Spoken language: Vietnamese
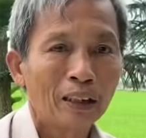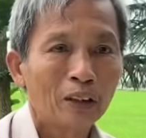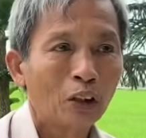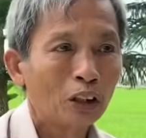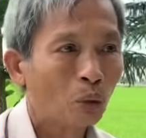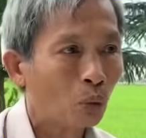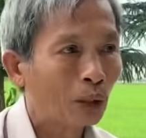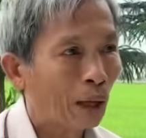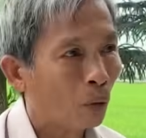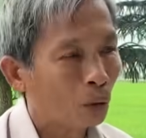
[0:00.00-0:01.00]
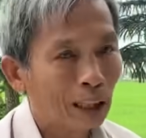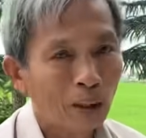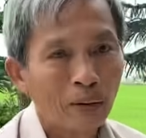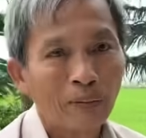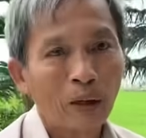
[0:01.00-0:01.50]
rồi tu cầu sao
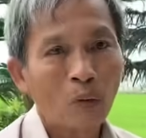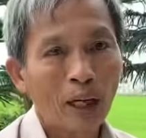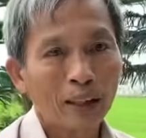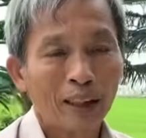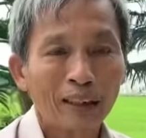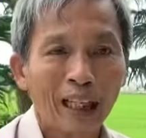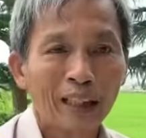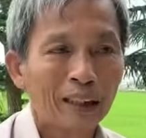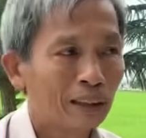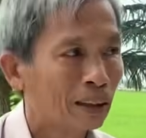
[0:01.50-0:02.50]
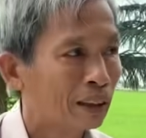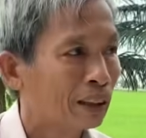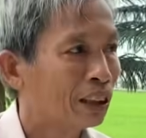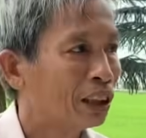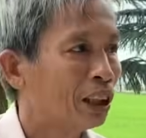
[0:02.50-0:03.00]
mà Phật quá tánh tình
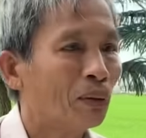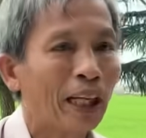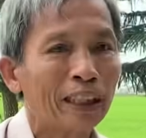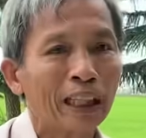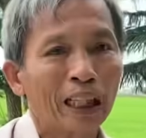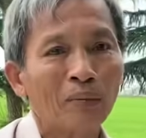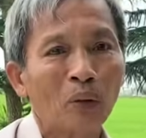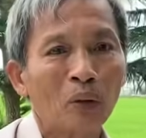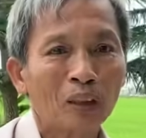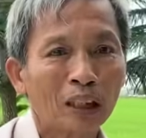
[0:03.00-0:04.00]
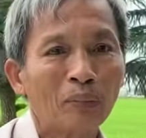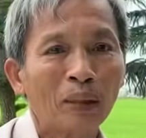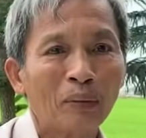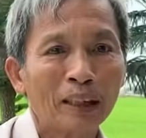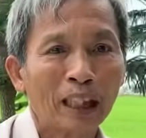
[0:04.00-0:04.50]
lưới mê chẳng buộc thì
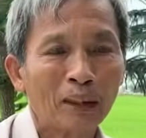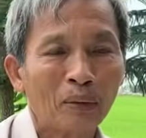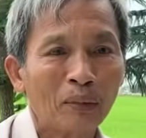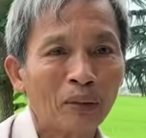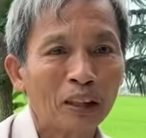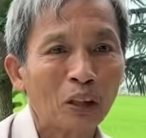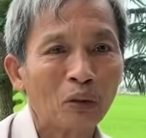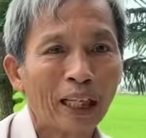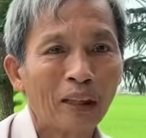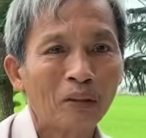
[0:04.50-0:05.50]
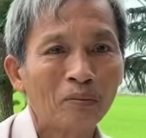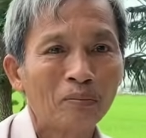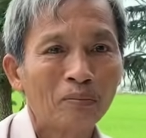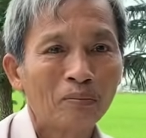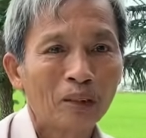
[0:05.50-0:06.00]
mình mới nhẹ mình mình tiêu dao
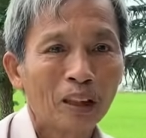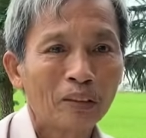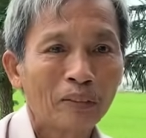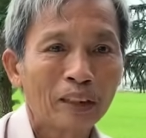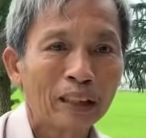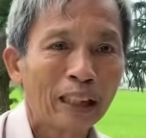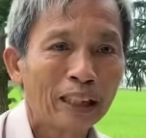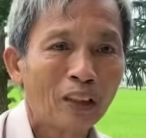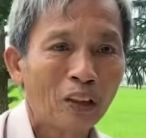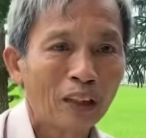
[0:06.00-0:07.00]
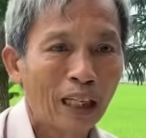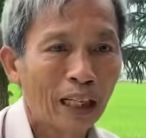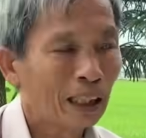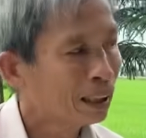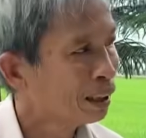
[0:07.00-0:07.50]
thì mình thấy đó là
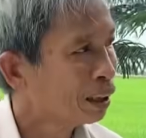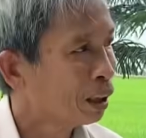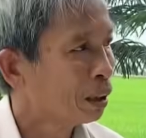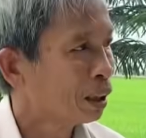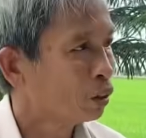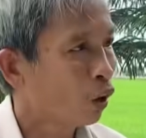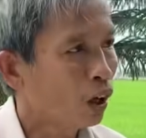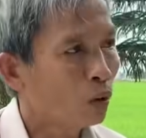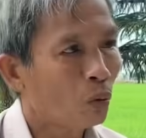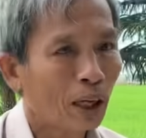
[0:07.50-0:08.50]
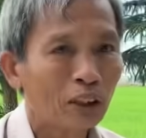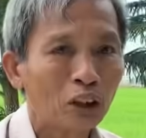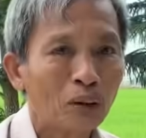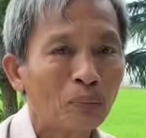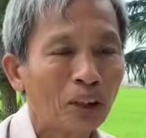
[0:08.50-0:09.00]
thoát qua
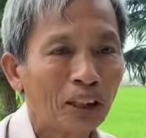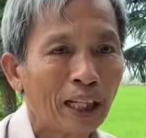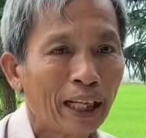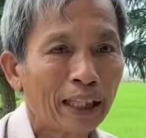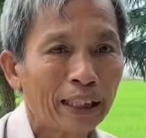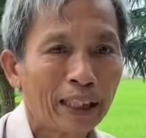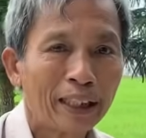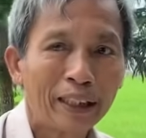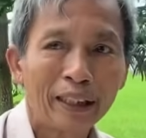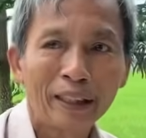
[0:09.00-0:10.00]
được 12 cái